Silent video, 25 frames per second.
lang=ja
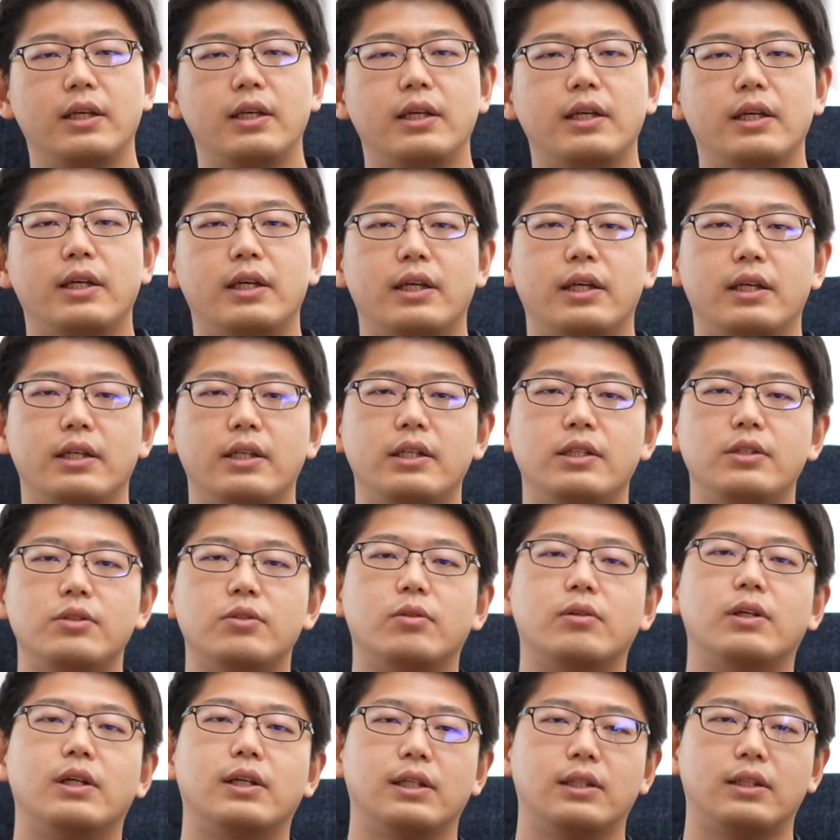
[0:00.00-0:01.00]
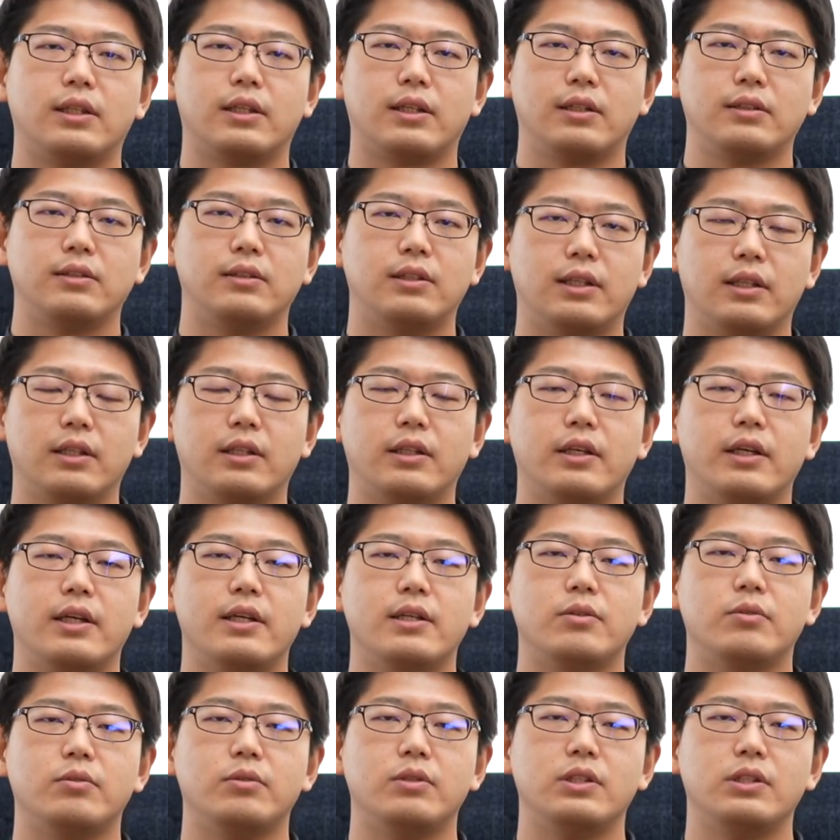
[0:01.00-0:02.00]
えー、臨場感が高くなった映
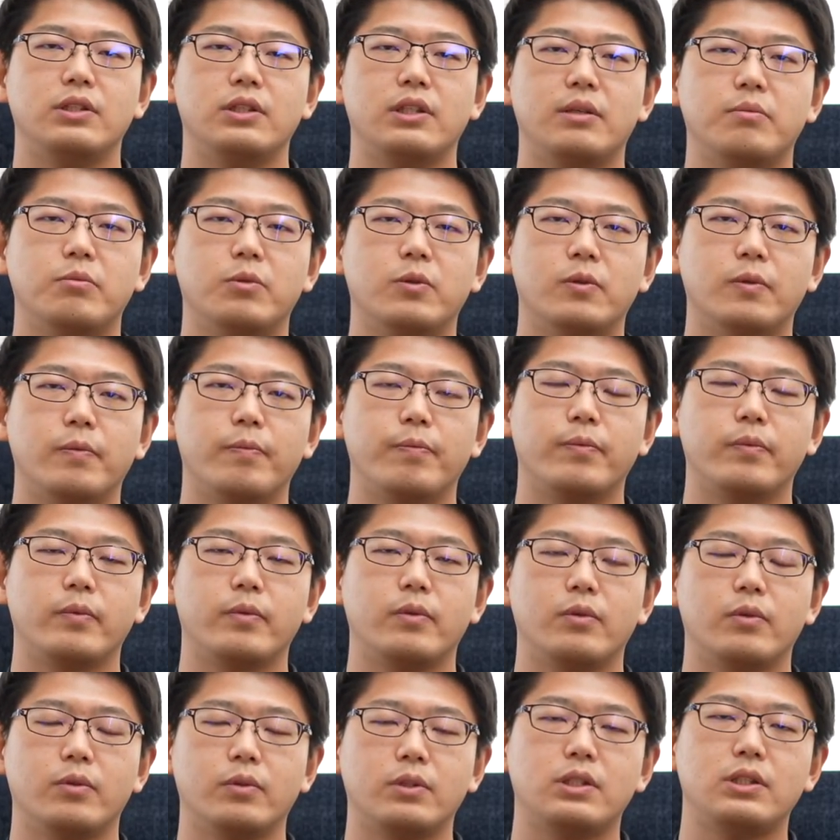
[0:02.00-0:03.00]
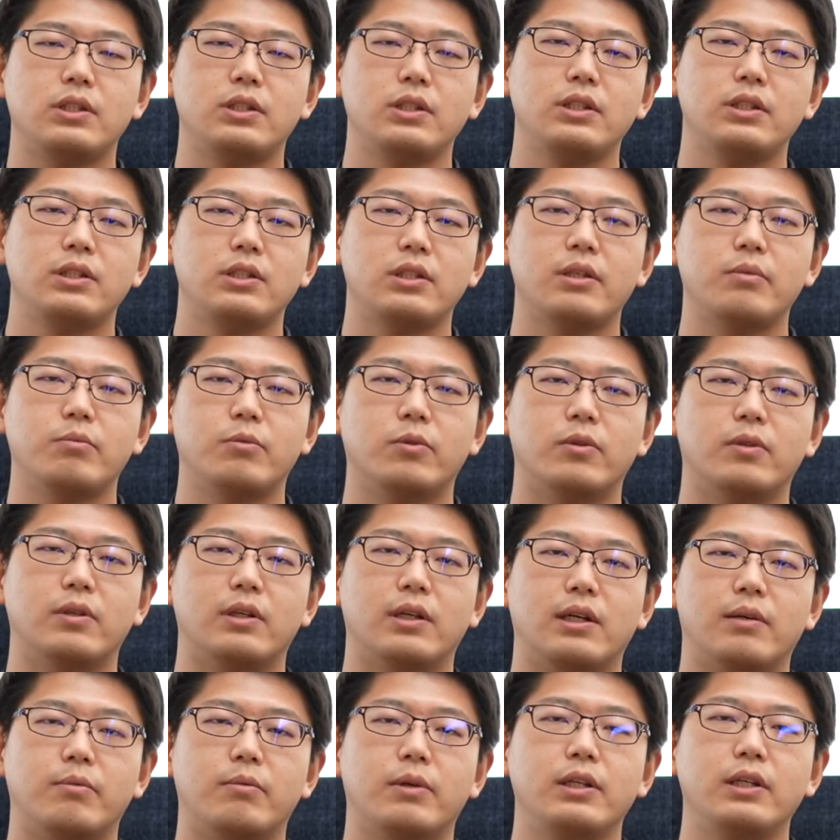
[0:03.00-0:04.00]
像にしてもどっちにして
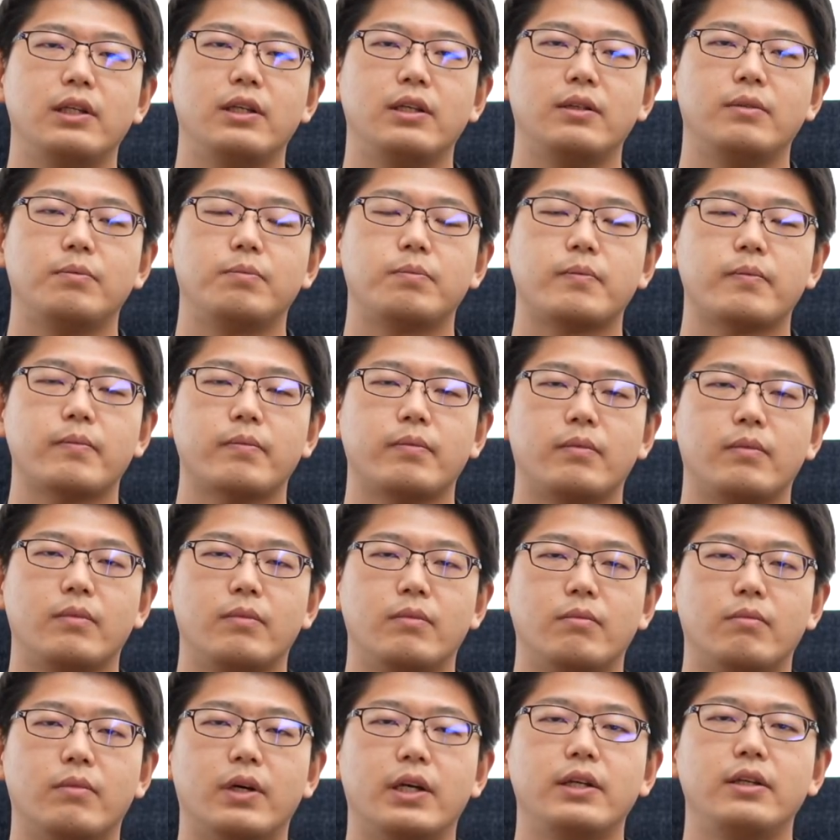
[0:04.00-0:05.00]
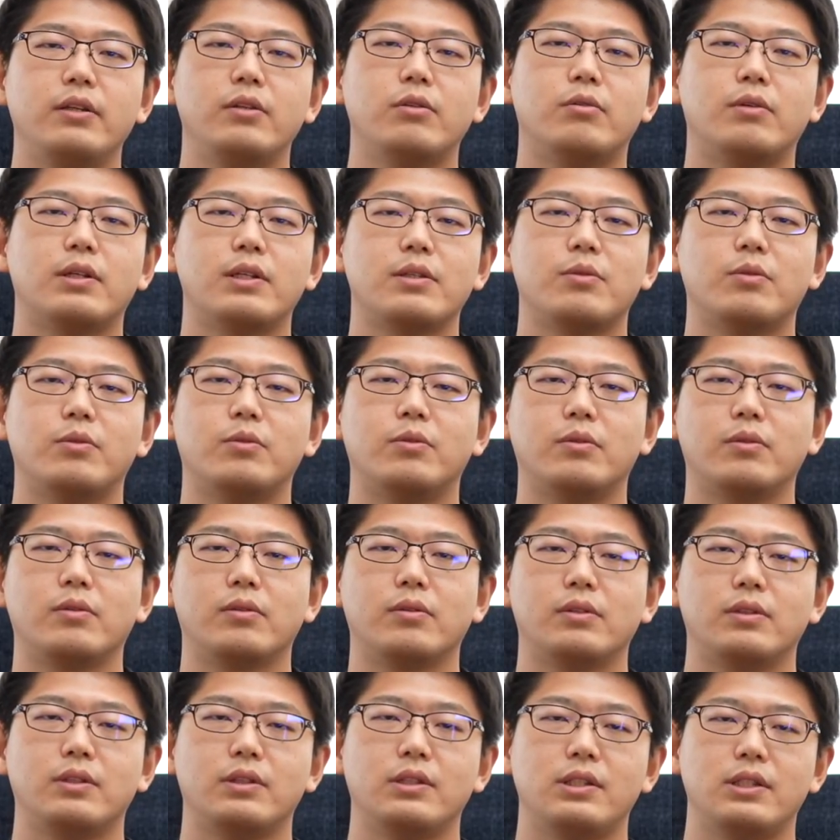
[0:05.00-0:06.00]
もあまりマインドはその
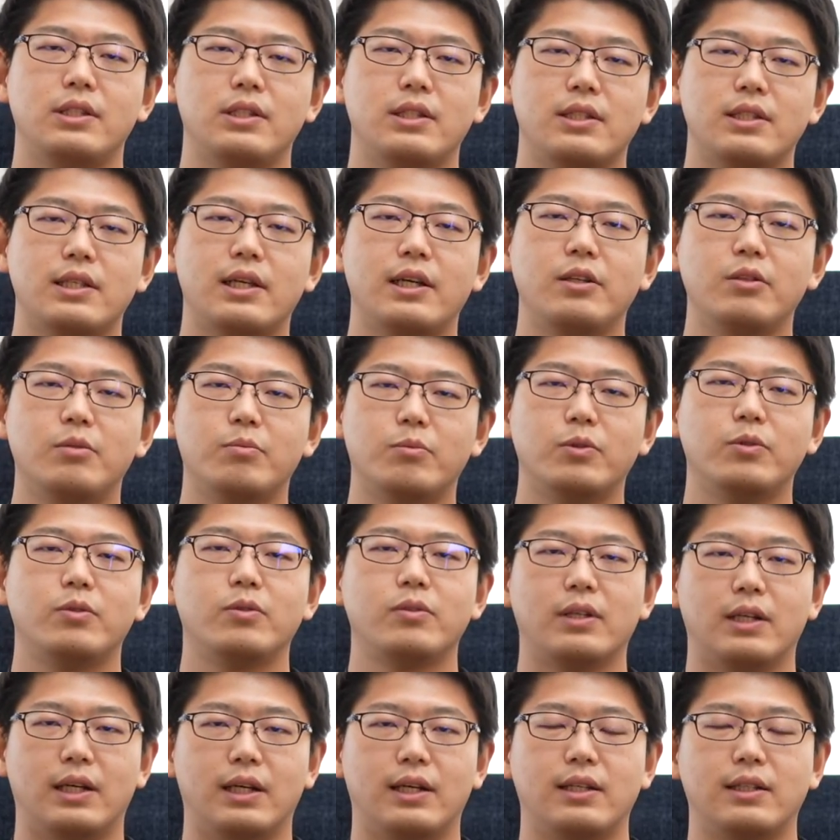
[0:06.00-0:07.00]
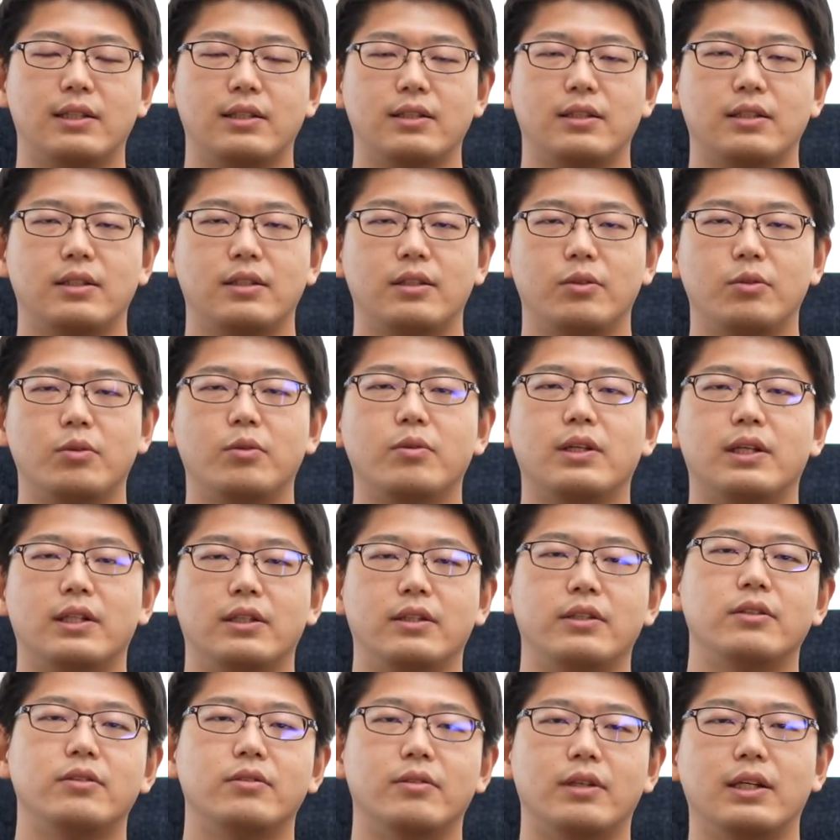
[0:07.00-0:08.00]
実際のものかどうかっ
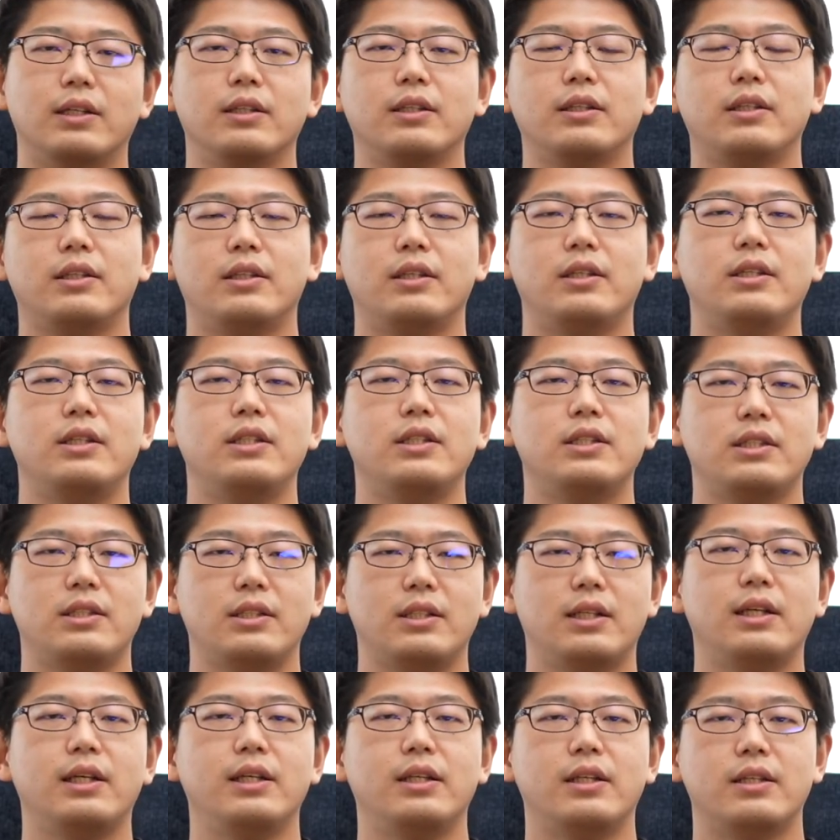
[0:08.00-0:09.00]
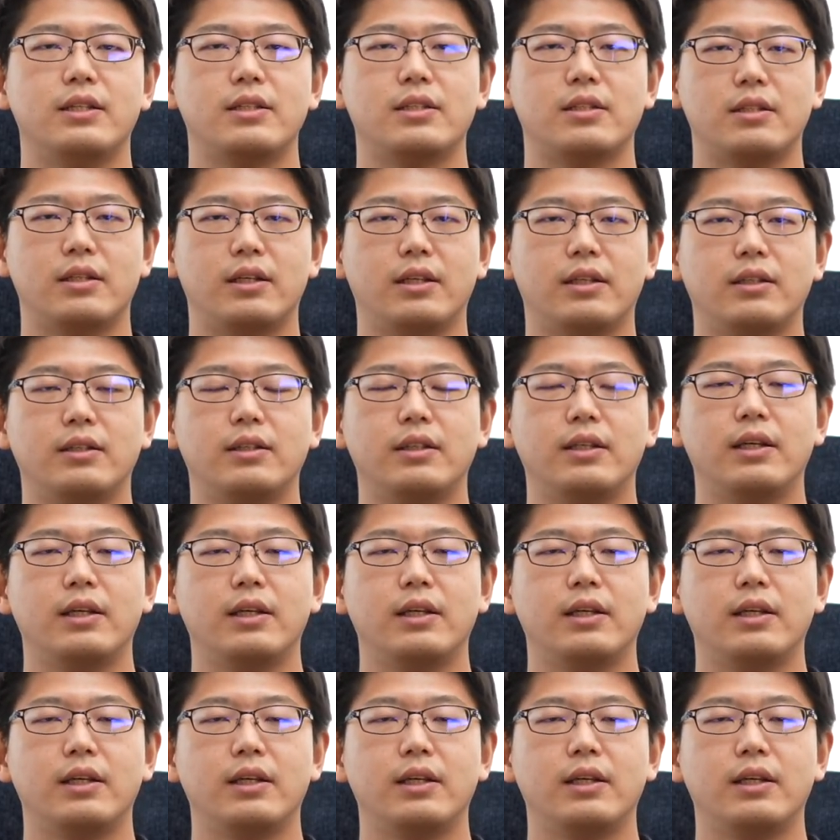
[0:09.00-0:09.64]
ていうのは気にしないんですね。